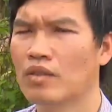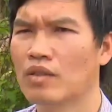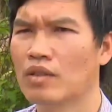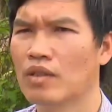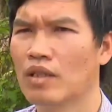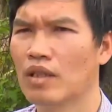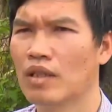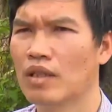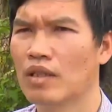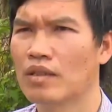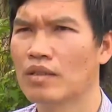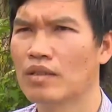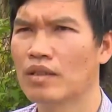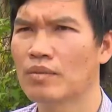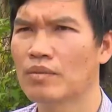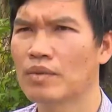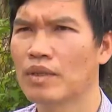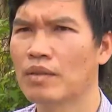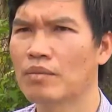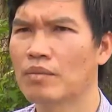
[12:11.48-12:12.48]
rồi là
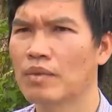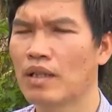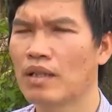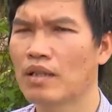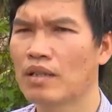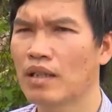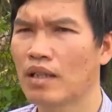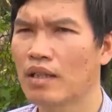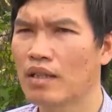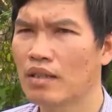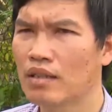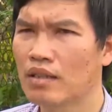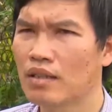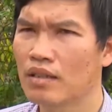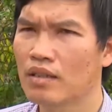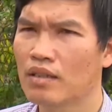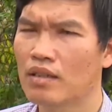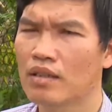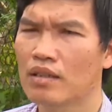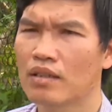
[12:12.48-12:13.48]
sắp xếp lại các
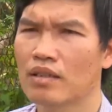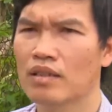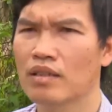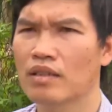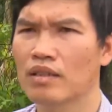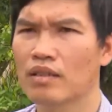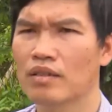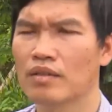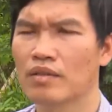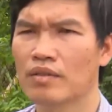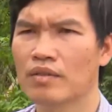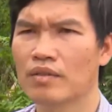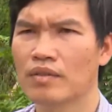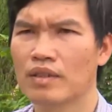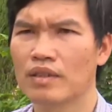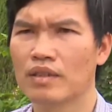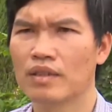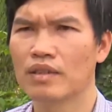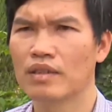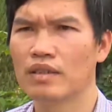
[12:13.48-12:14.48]
cái cái cái cái
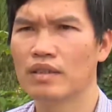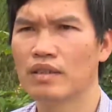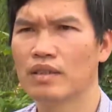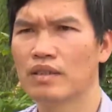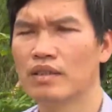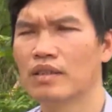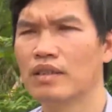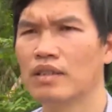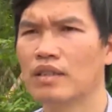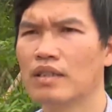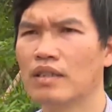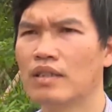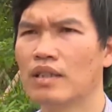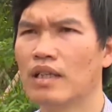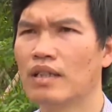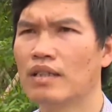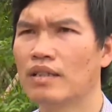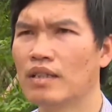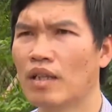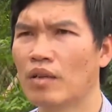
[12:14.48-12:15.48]
vị trí
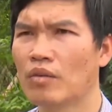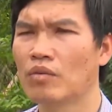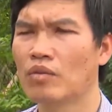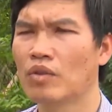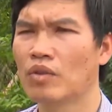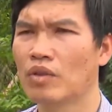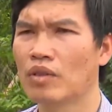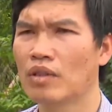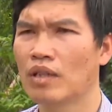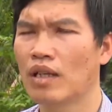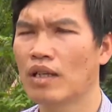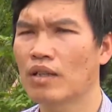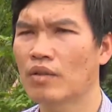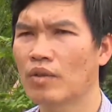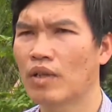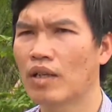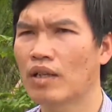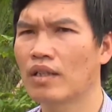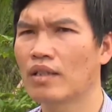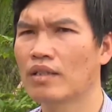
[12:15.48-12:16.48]
cây trồng rồi các cái
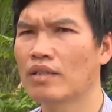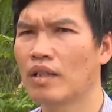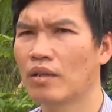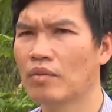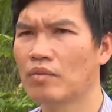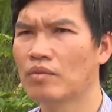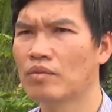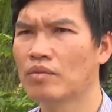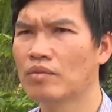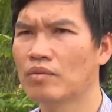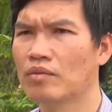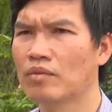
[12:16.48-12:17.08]
loại cây trồng